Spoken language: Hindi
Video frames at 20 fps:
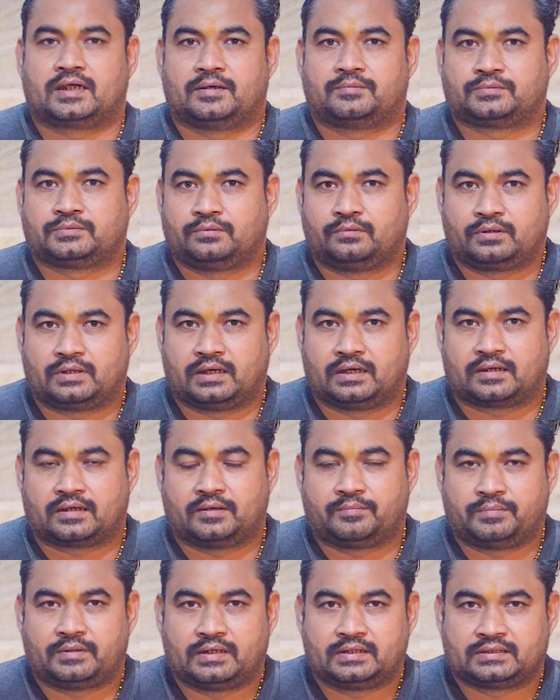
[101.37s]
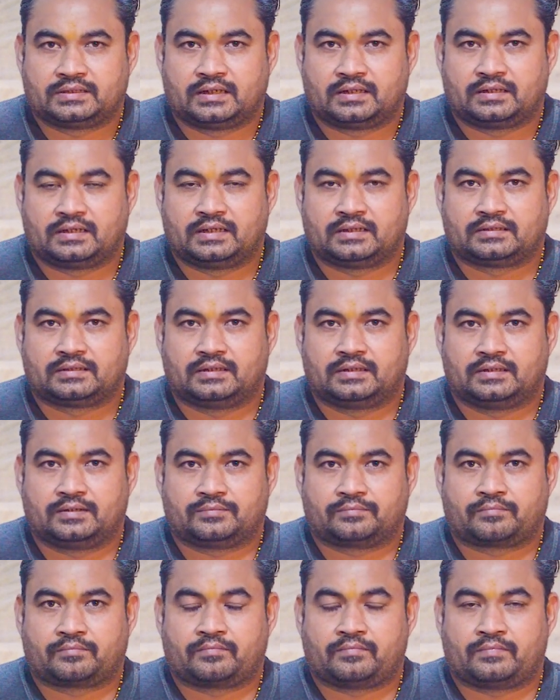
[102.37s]
कैप्सूल खा के परेशान रहता
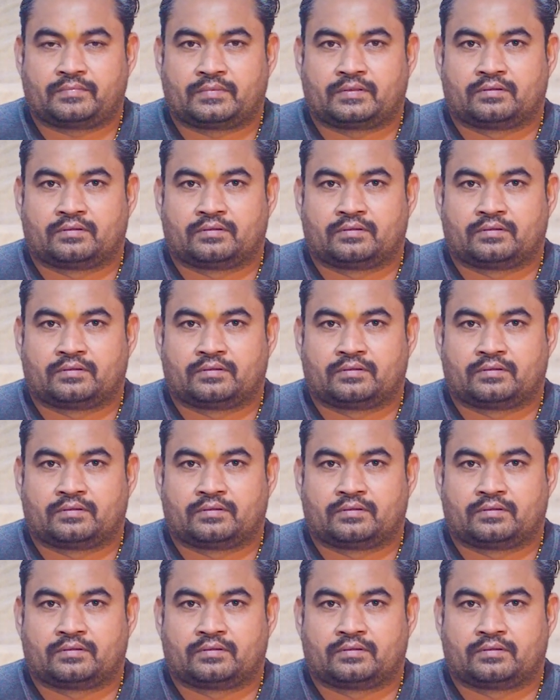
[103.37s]
है